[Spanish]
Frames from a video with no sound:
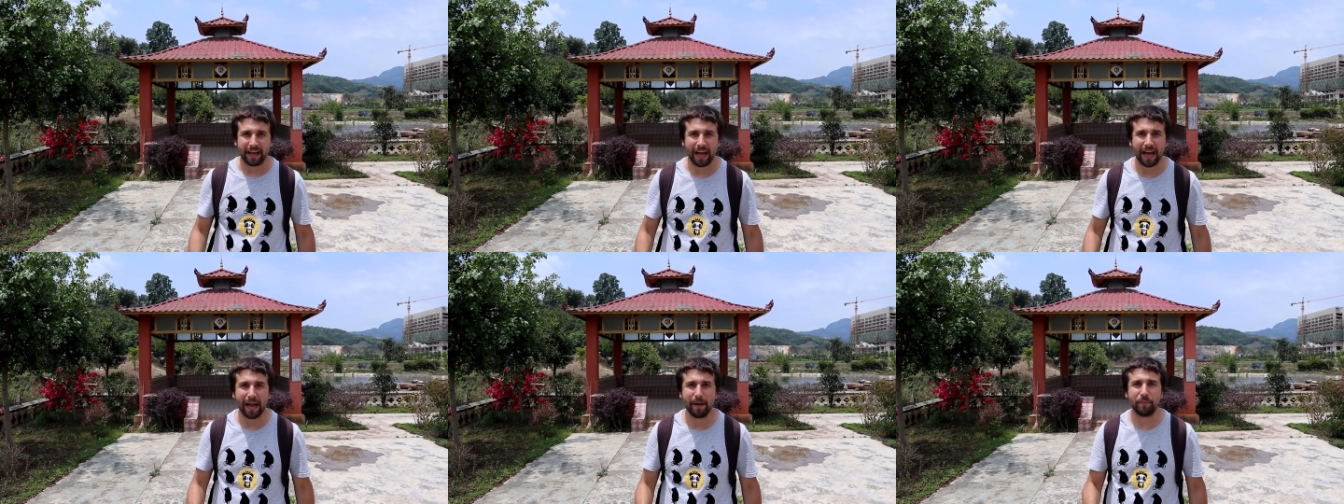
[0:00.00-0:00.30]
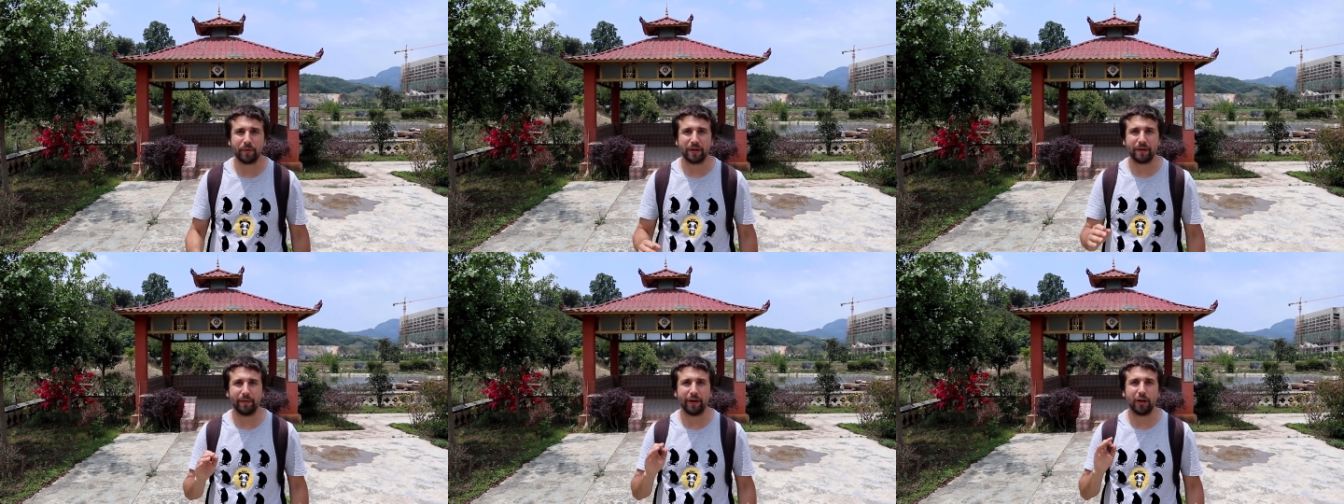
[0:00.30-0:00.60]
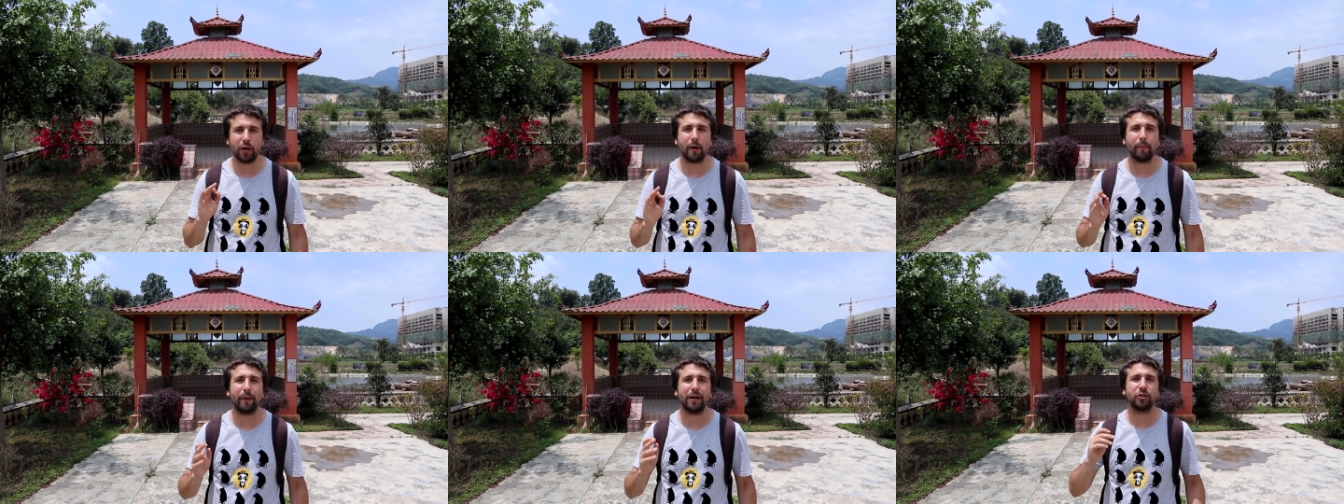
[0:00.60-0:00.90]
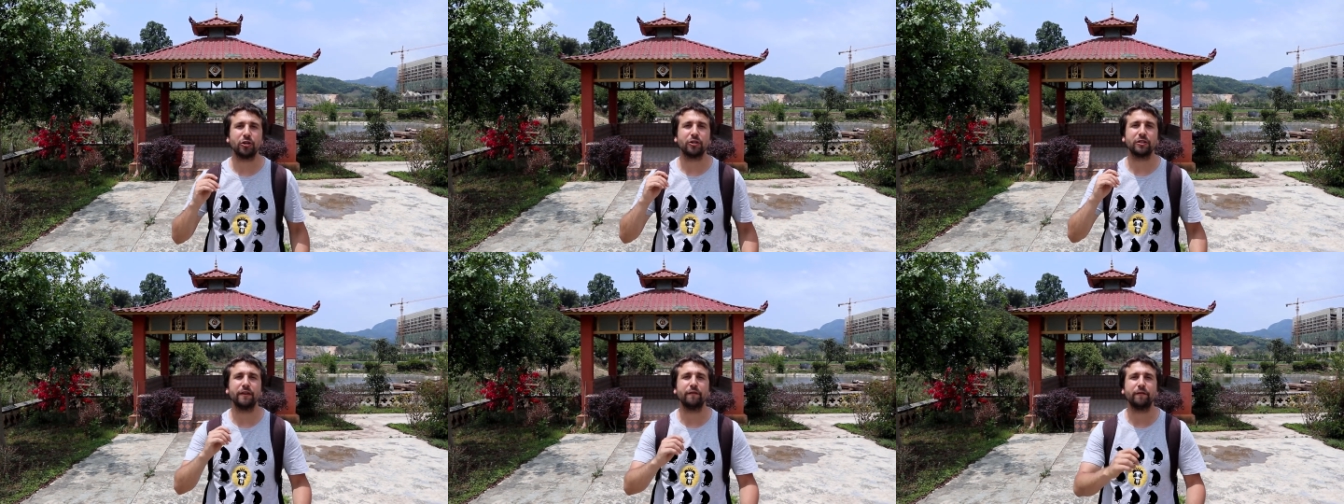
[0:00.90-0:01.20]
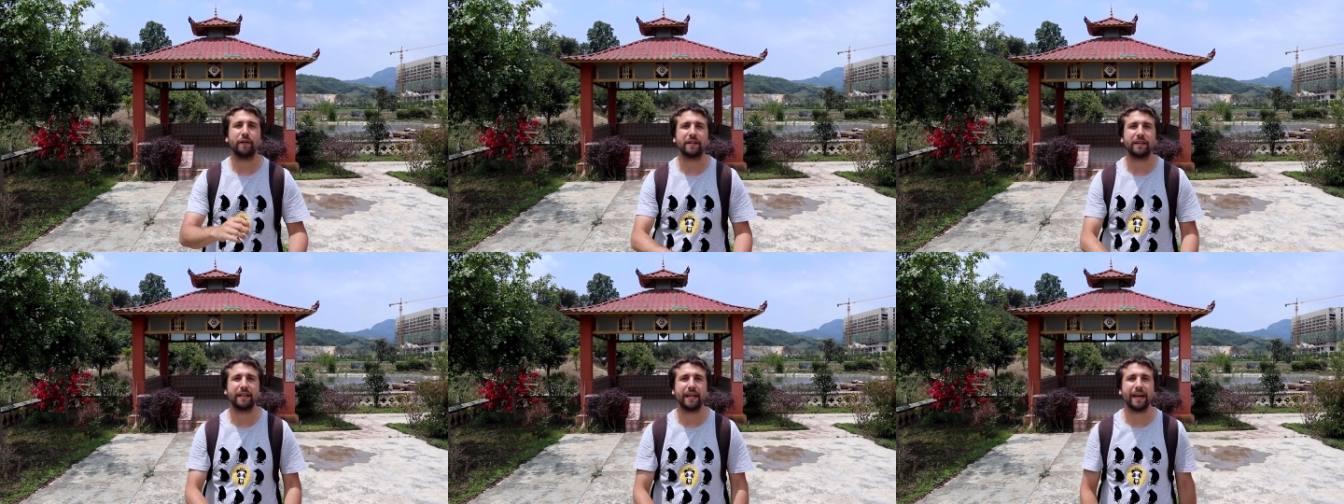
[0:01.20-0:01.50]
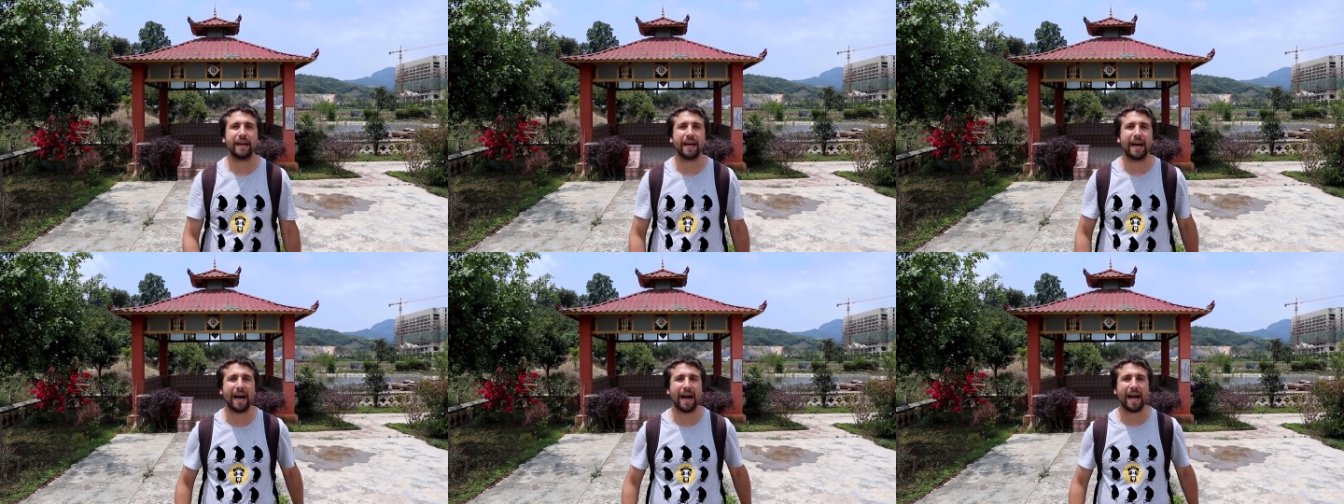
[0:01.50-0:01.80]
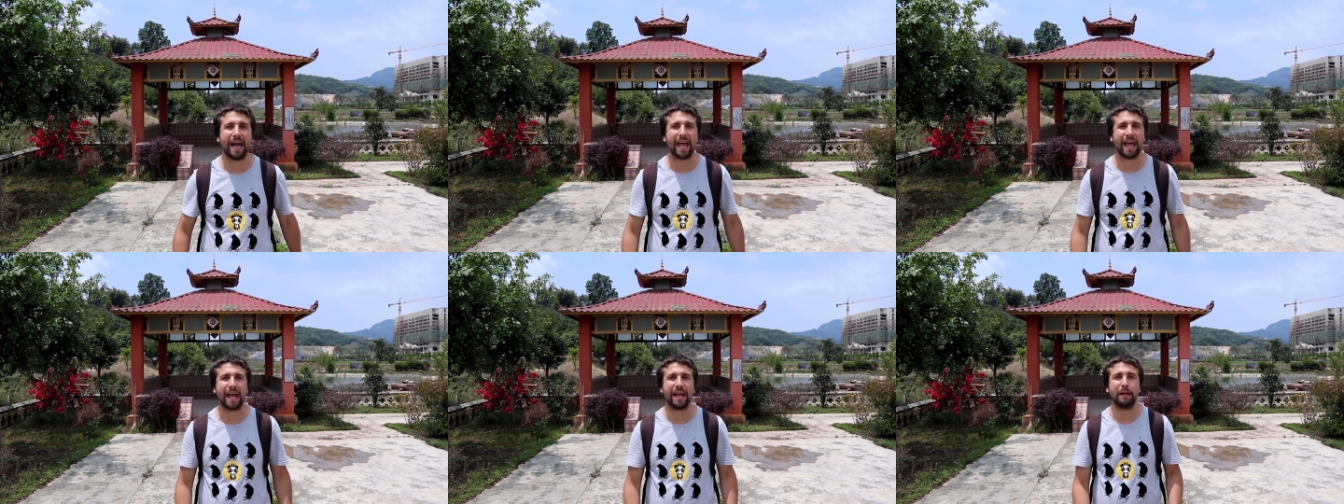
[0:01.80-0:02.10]
el primero de mayo se
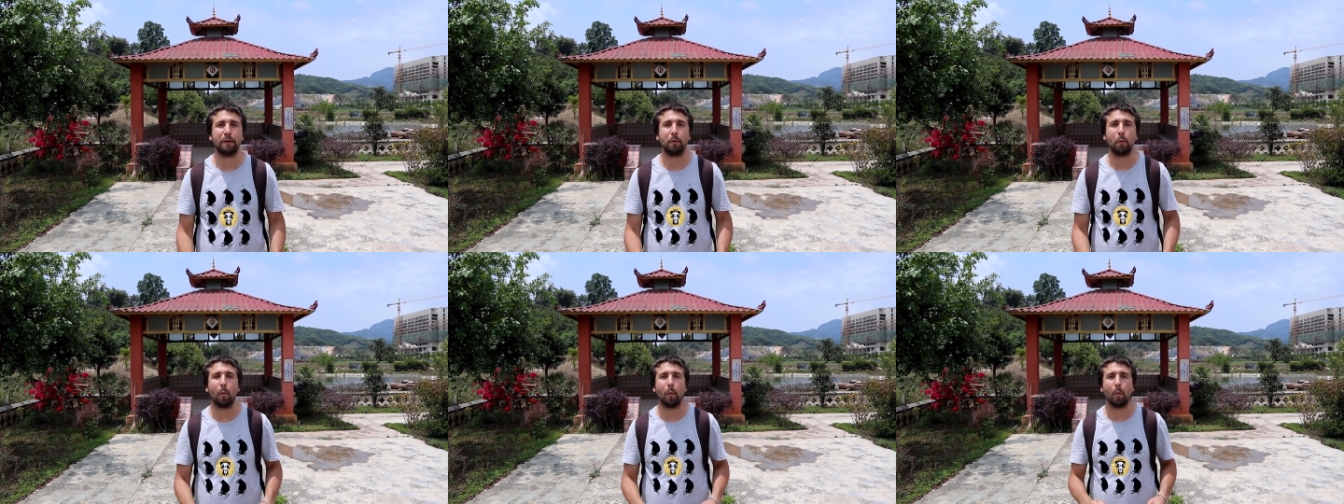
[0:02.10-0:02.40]
festeja el